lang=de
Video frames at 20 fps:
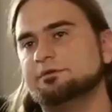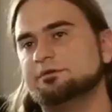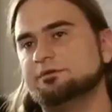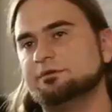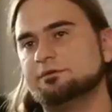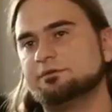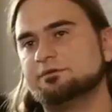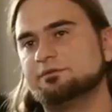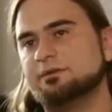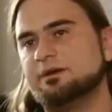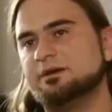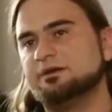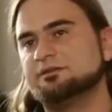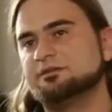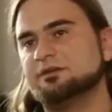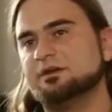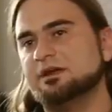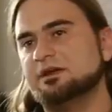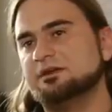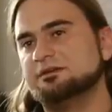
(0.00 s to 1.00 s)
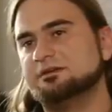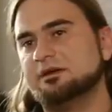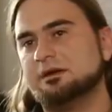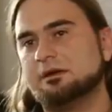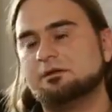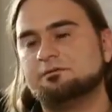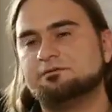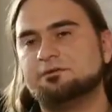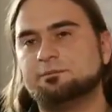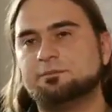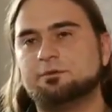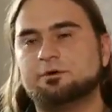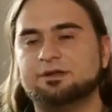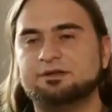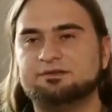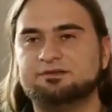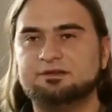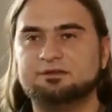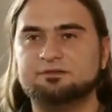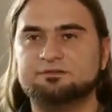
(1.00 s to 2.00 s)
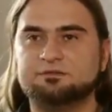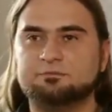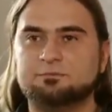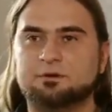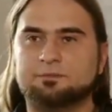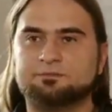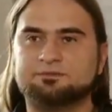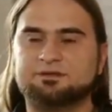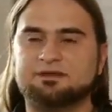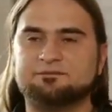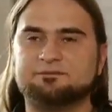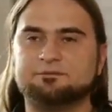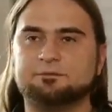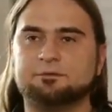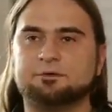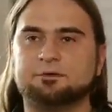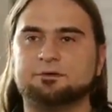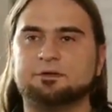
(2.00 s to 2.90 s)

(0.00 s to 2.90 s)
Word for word: beziehungsweise darauf, ob Projektile sie überhaupt treffen